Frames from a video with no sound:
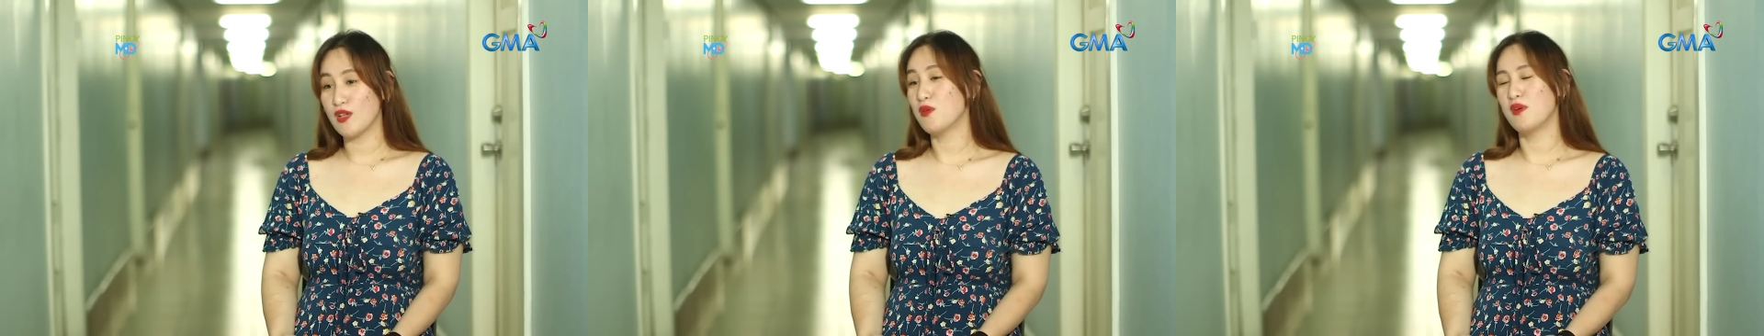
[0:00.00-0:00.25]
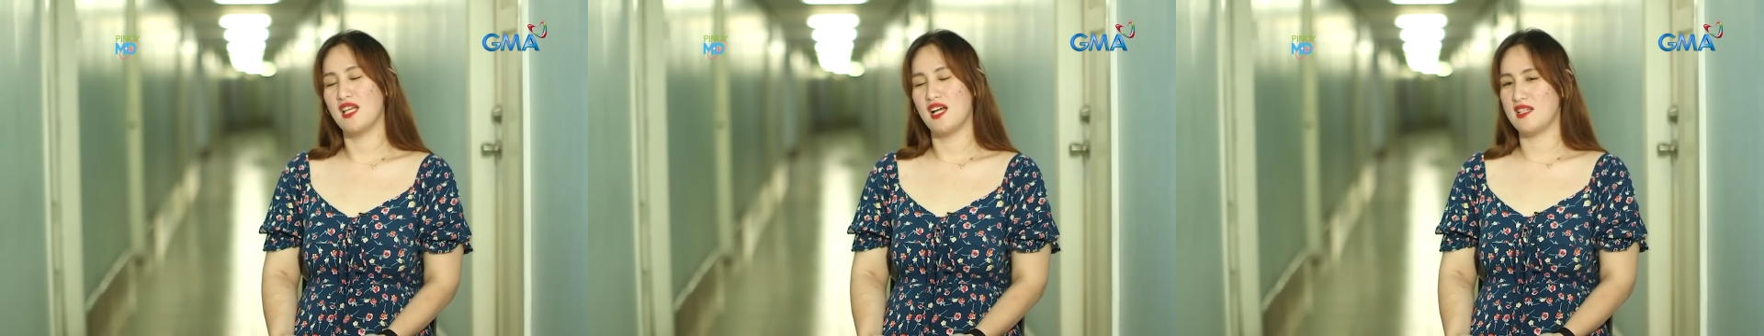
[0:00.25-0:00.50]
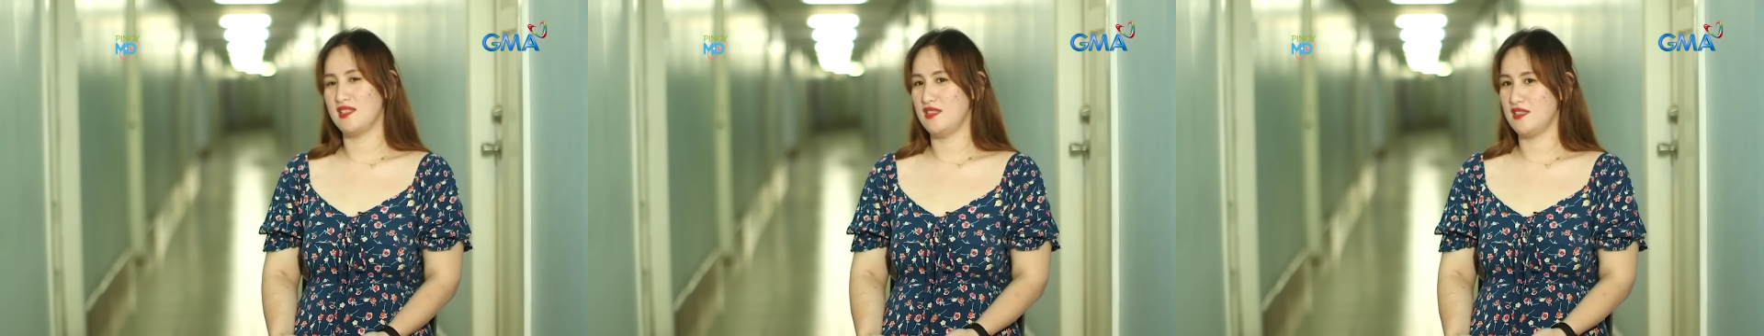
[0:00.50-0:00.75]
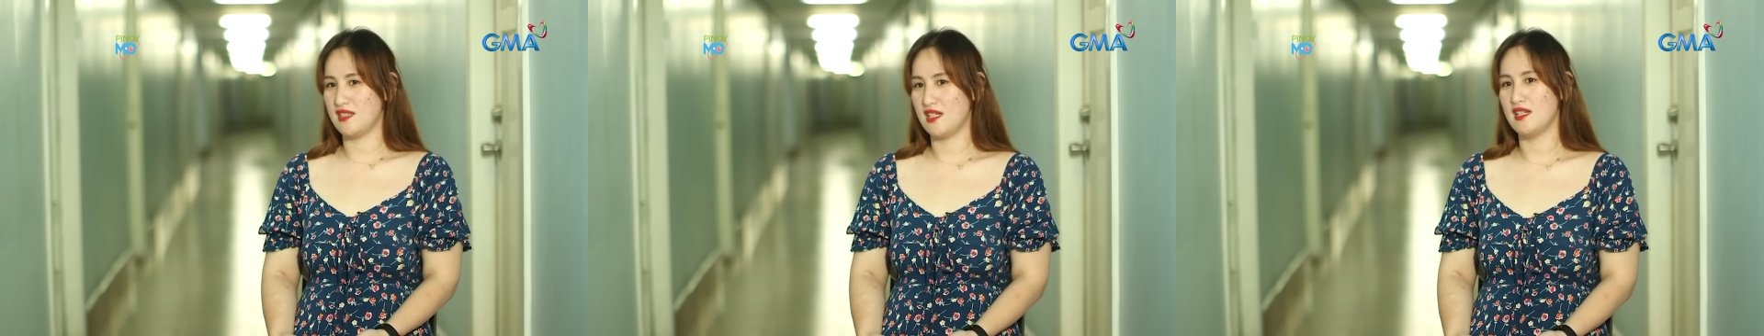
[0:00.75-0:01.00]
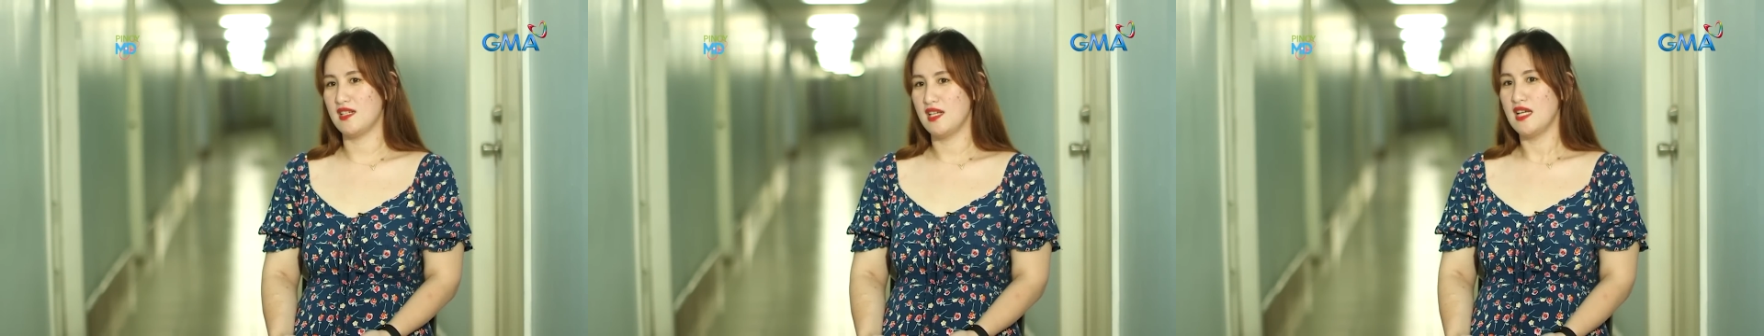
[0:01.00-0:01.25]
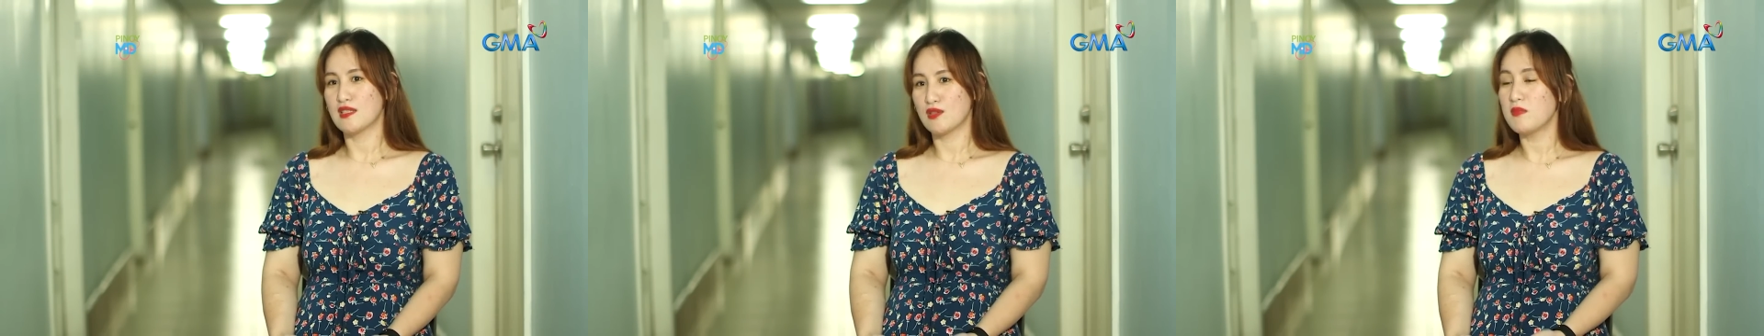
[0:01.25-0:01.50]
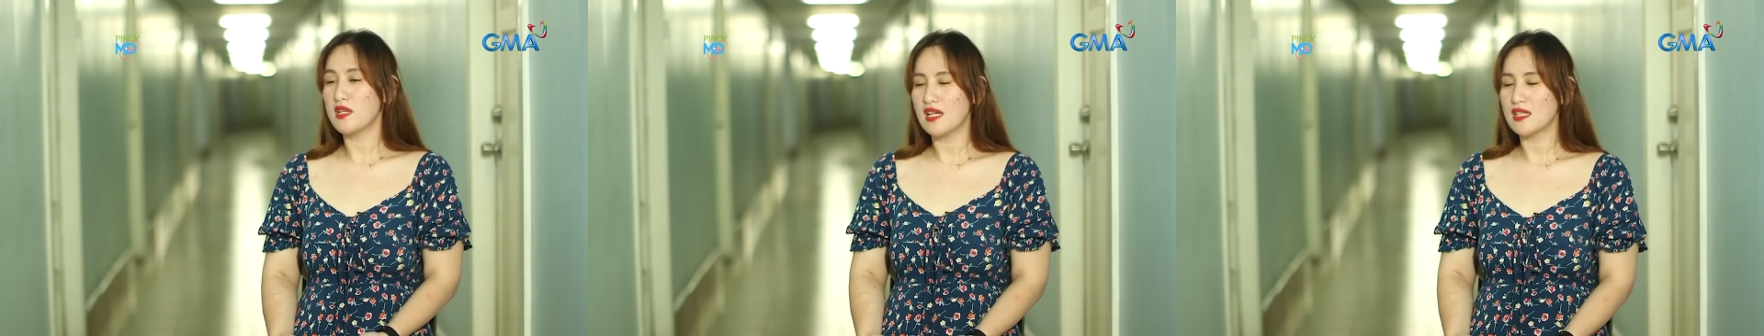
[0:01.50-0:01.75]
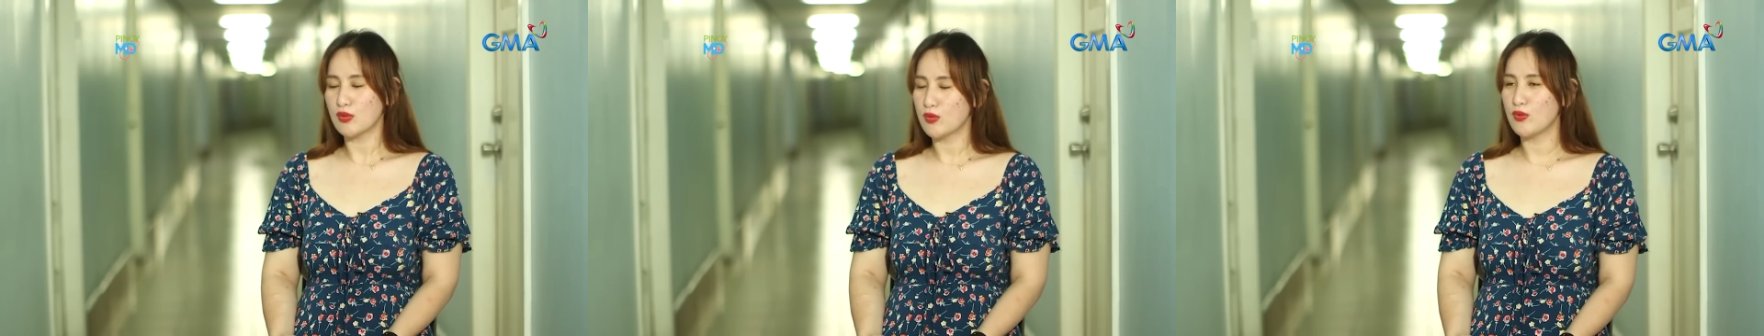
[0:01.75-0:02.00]
nawala rin siya. So
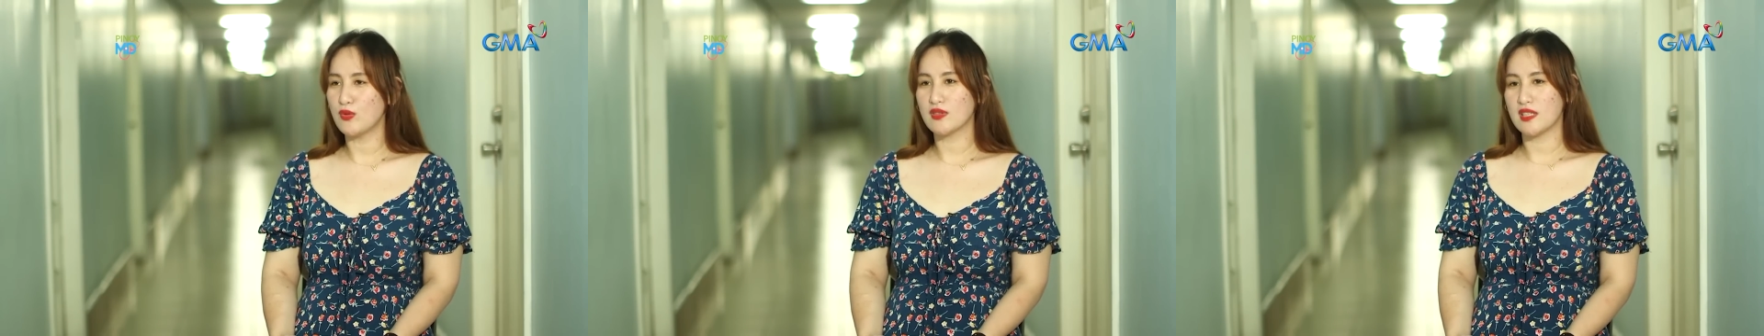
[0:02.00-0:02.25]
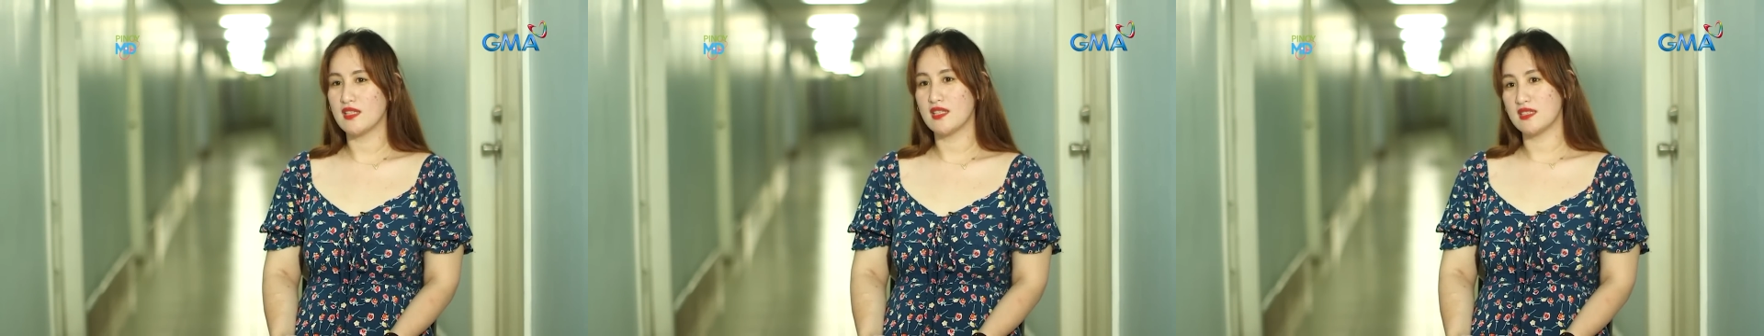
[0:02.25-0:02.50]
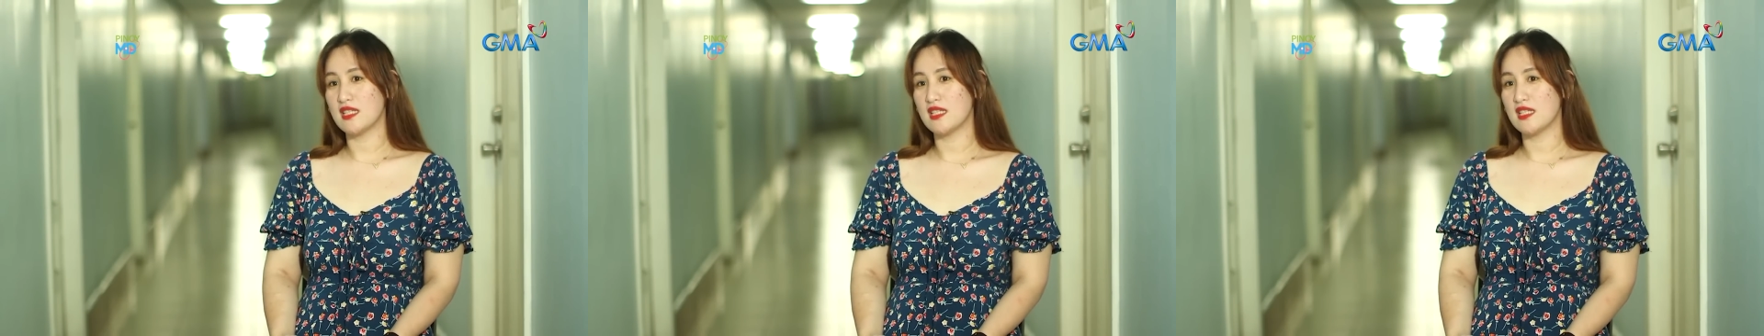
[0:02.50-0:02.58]
malaking tulong talaga